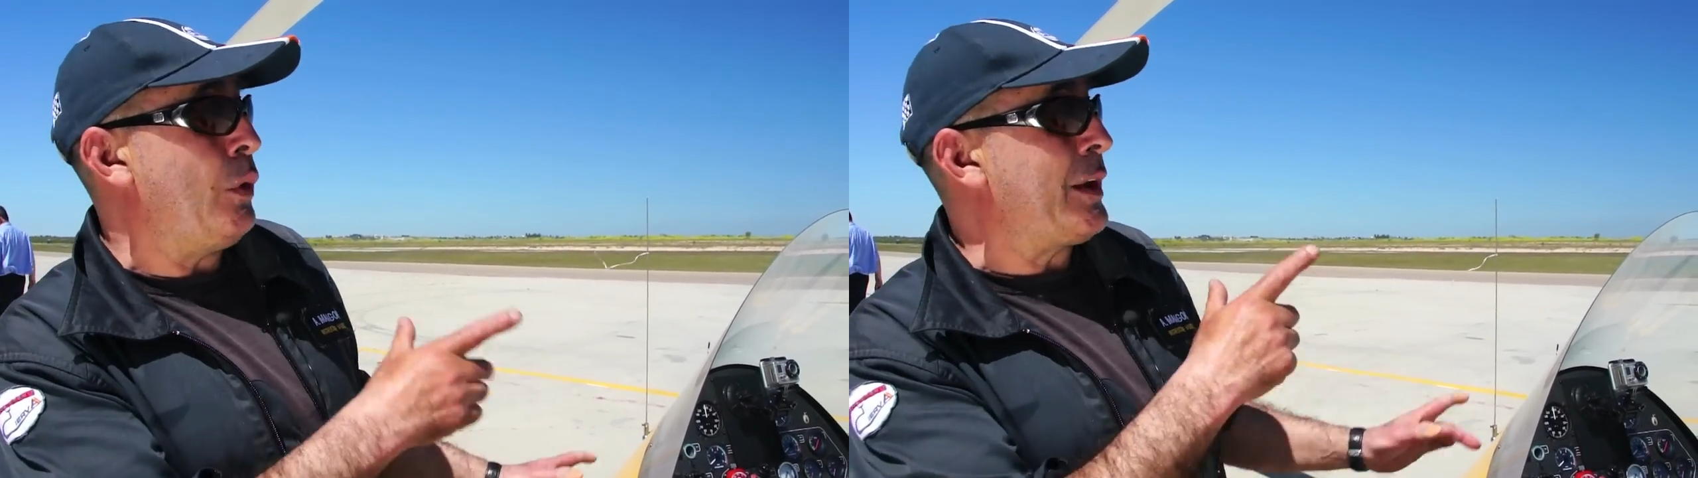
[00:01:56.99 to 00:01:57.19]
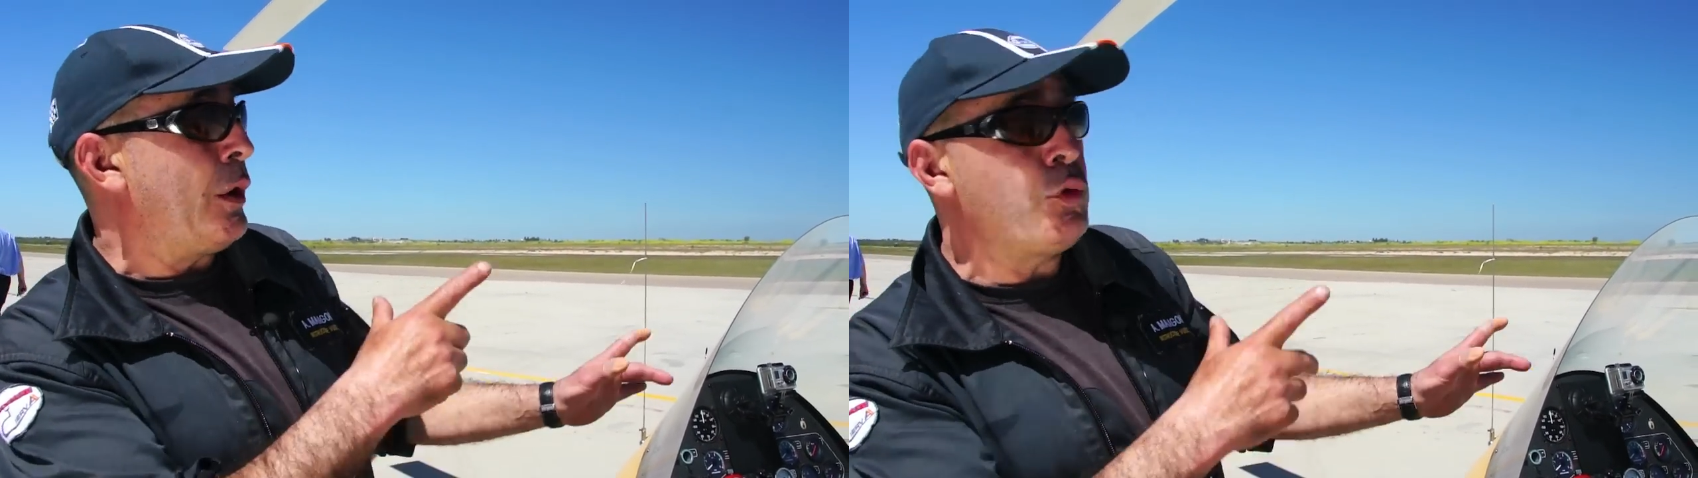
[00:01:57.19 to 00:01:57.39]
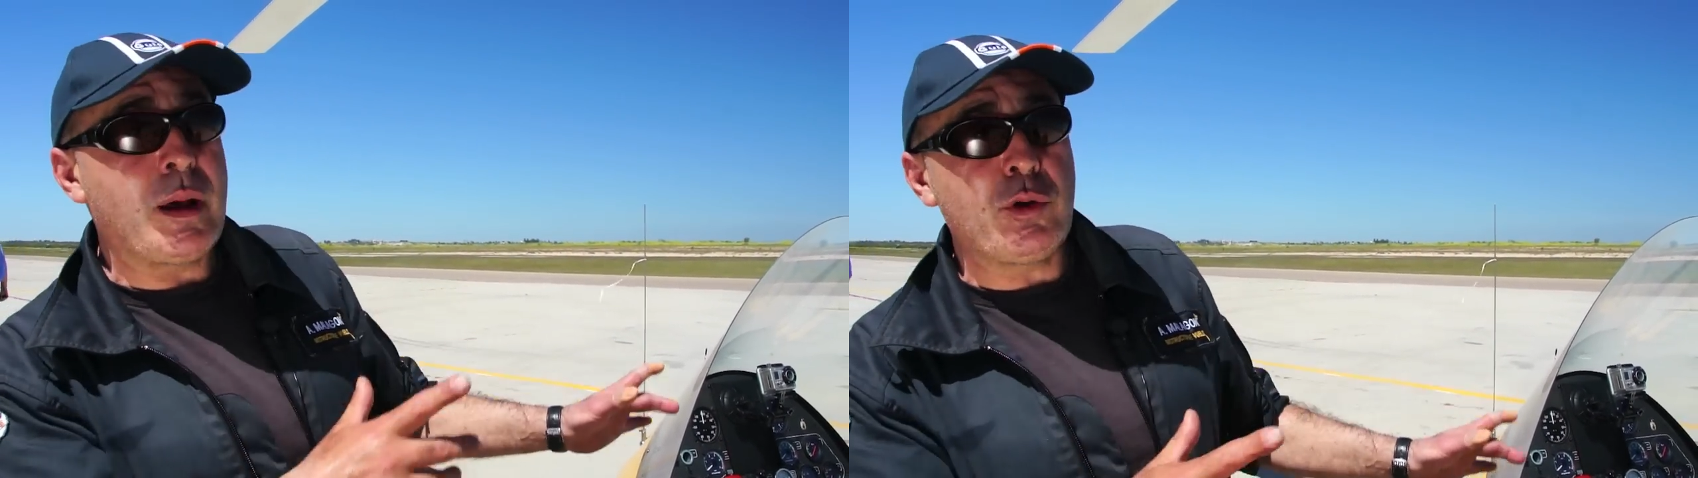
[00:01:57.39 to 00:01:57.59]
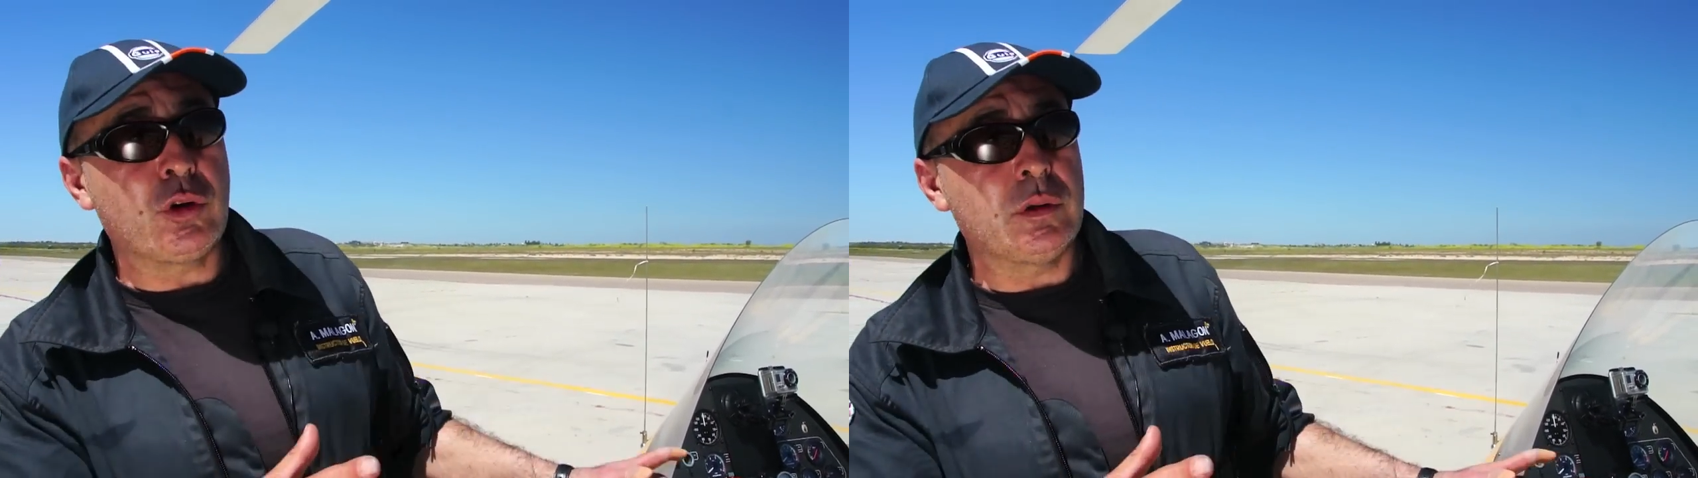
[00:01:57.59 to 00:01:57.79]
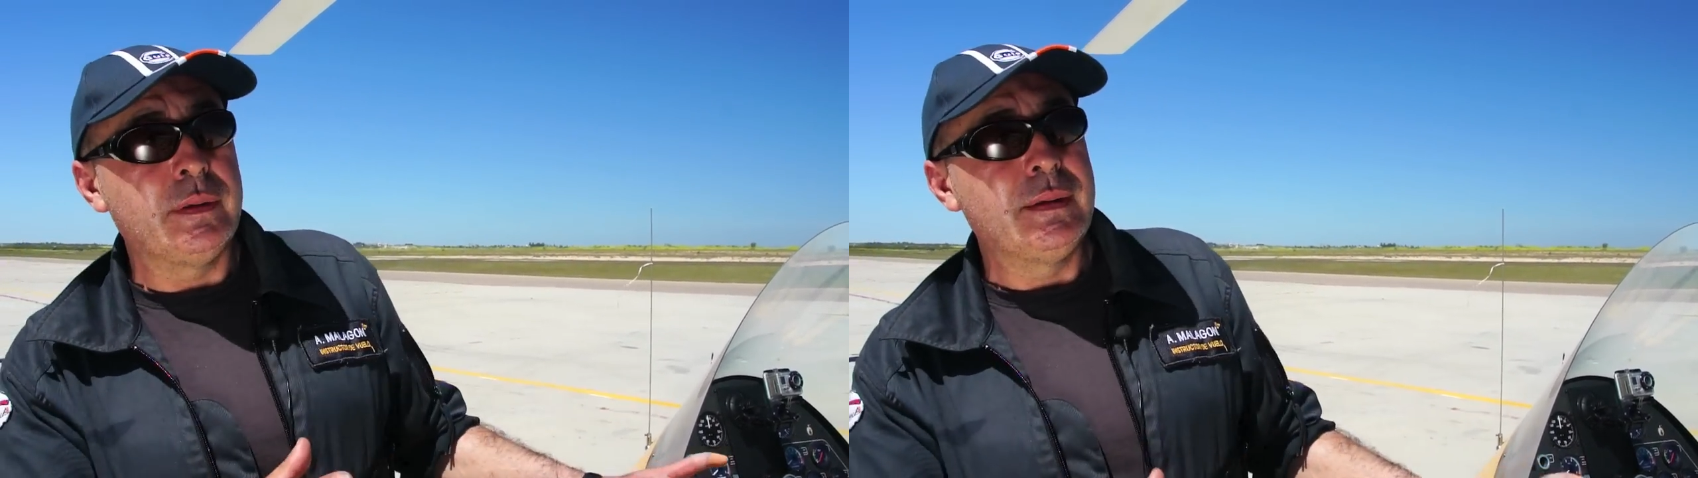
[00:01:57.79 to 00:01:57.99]
igual que en un
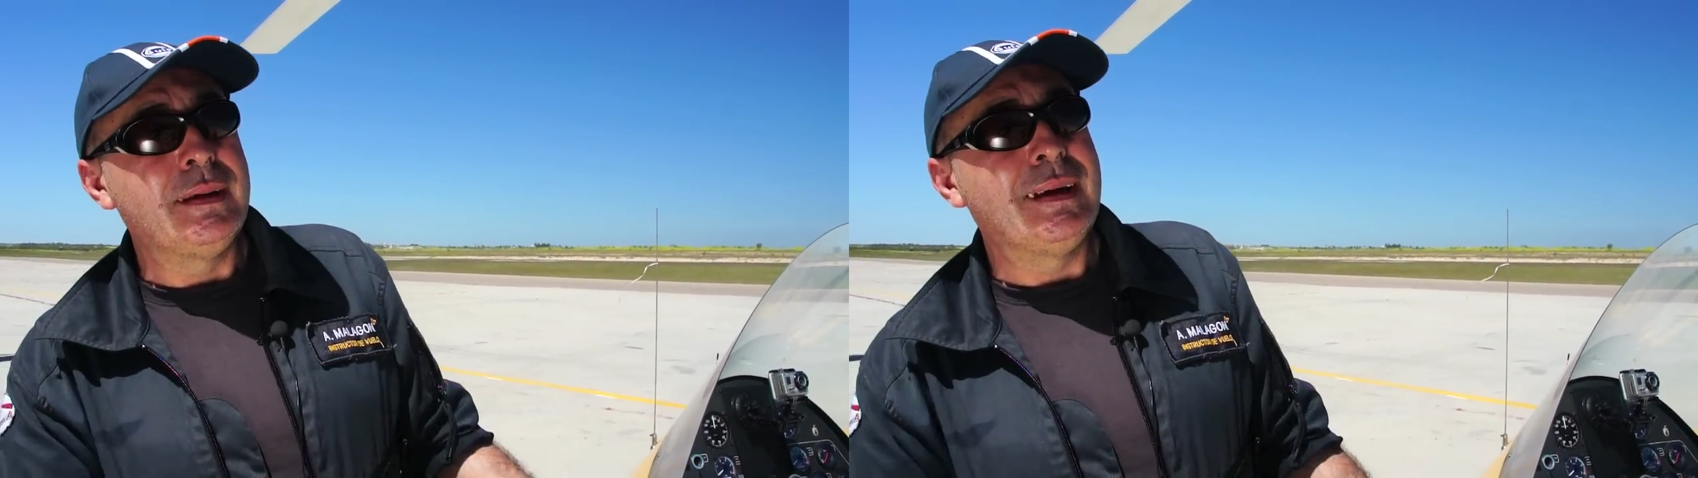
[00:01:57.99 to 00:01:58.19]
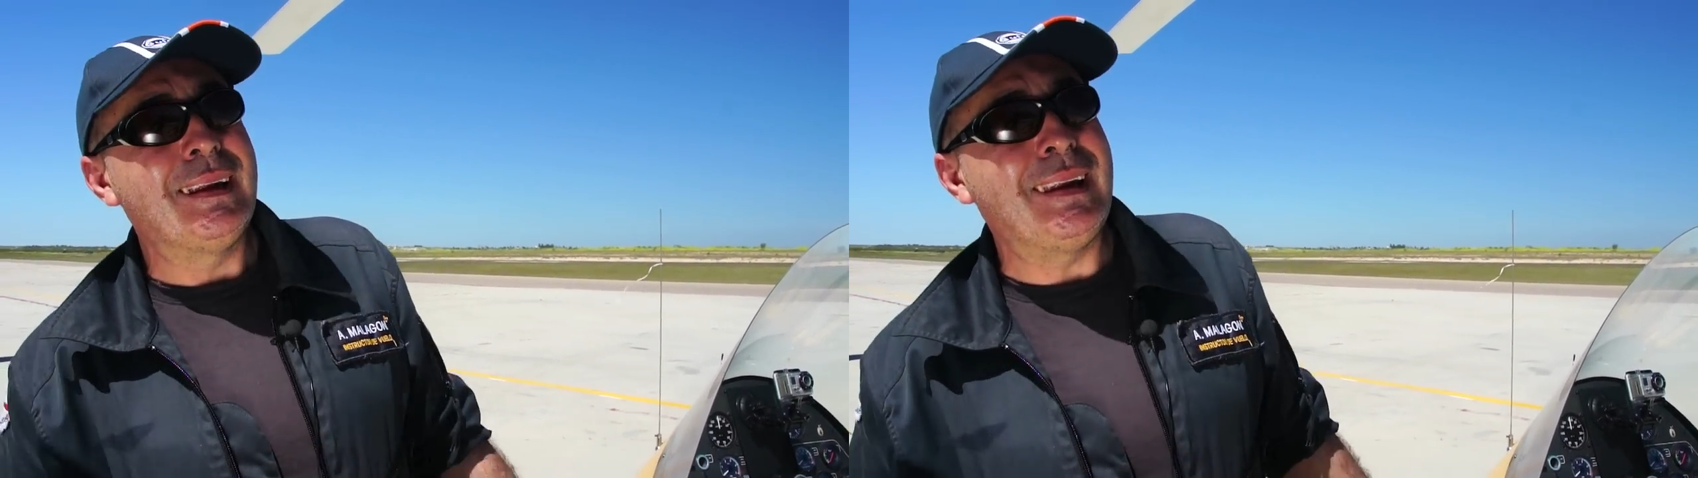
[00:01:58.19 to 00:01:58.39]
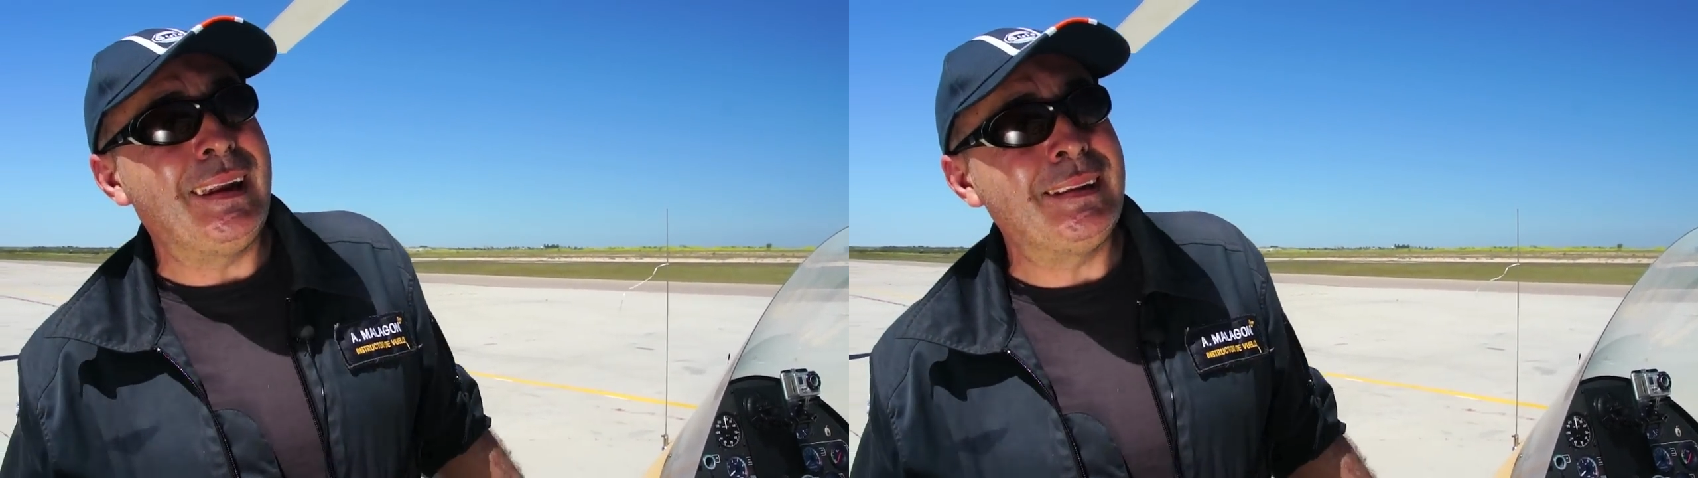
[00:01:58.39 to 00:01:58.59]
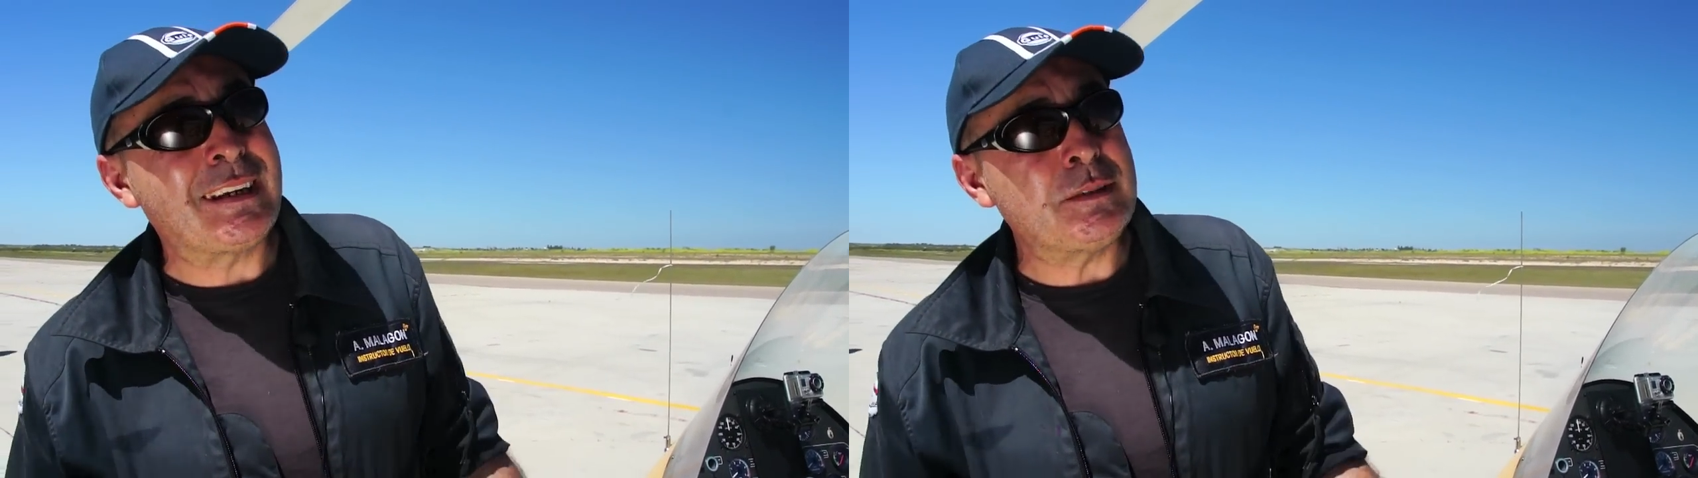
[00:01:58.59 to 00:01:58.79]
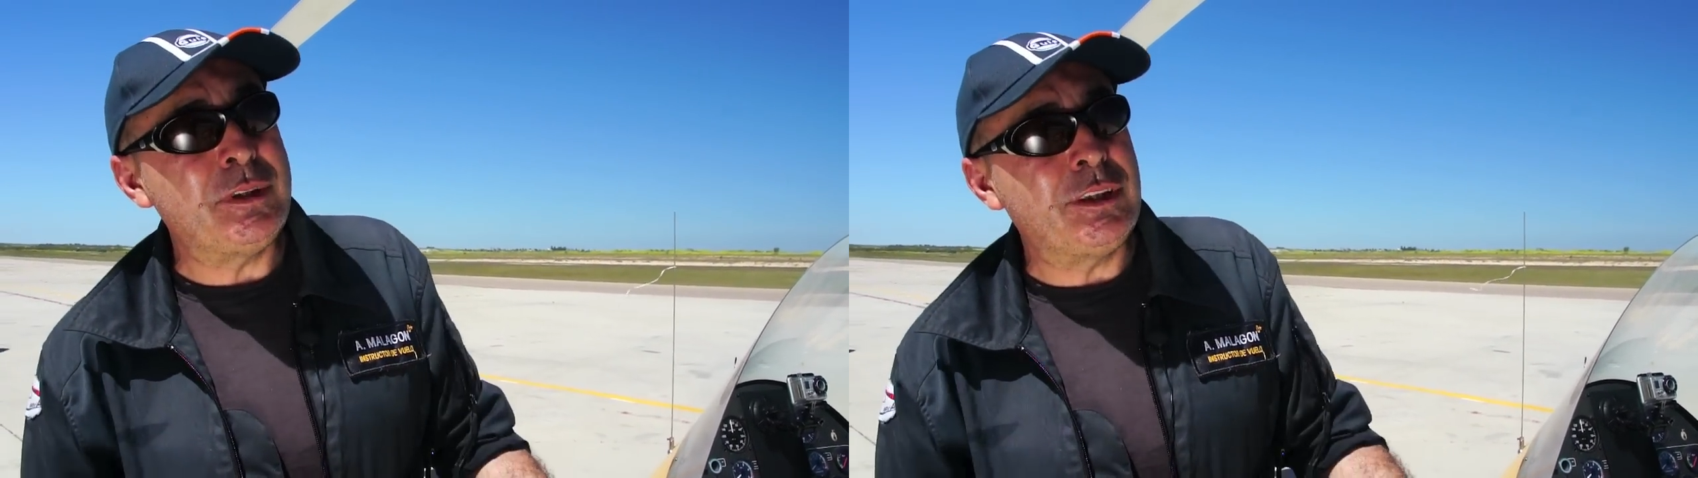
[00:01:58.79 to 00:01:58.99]
avión, le
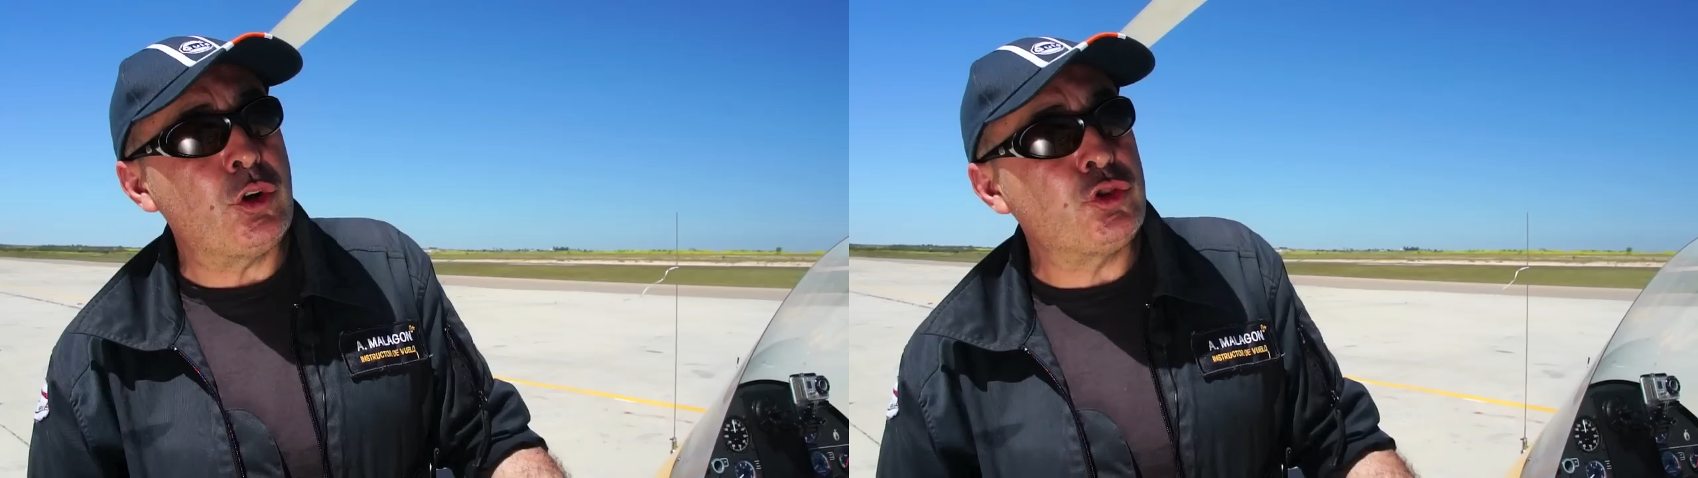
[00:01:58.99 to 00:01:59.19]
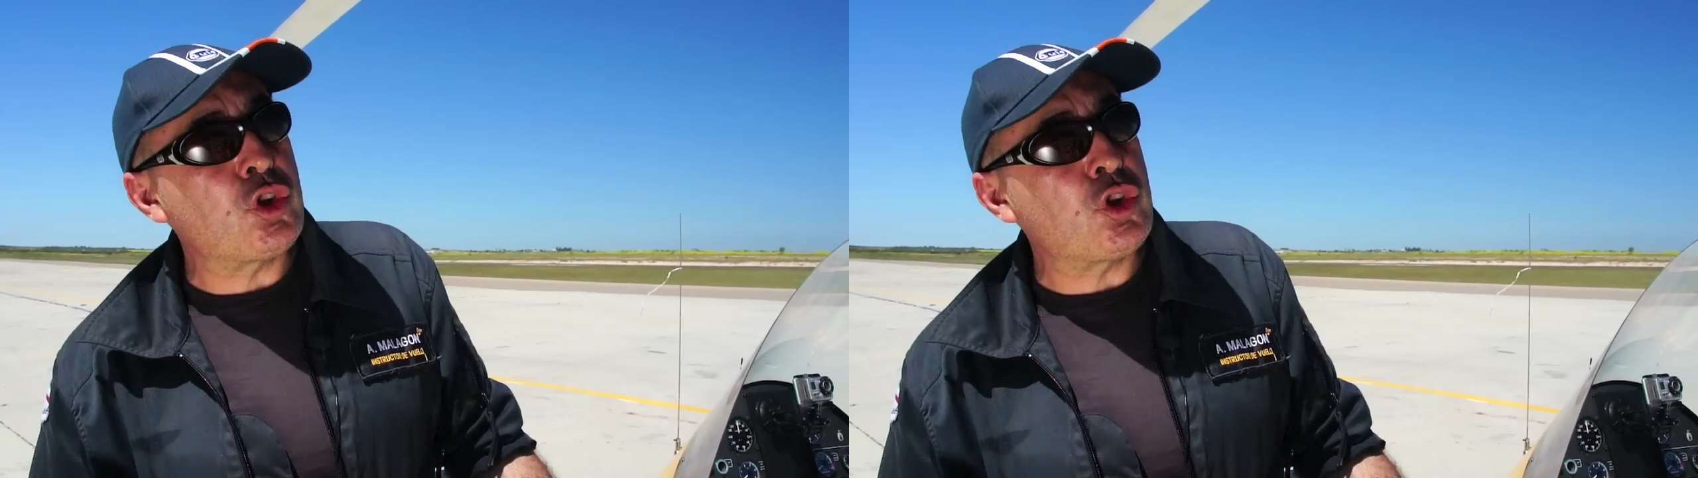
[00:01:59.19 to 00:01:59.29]
transmitieron